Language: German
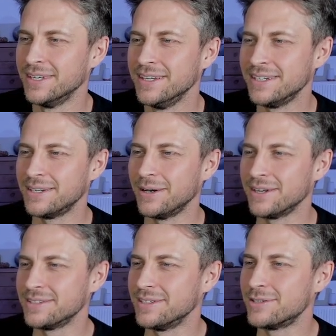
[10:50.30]
der
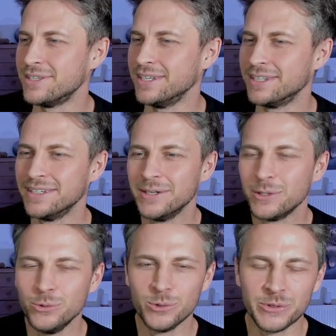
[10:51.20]
daraus entsteht,
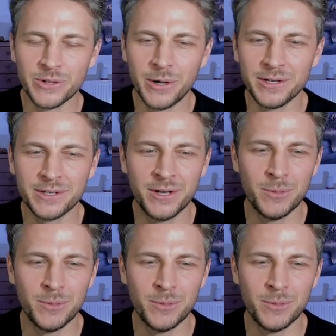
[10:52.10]
gut unterhalten kann,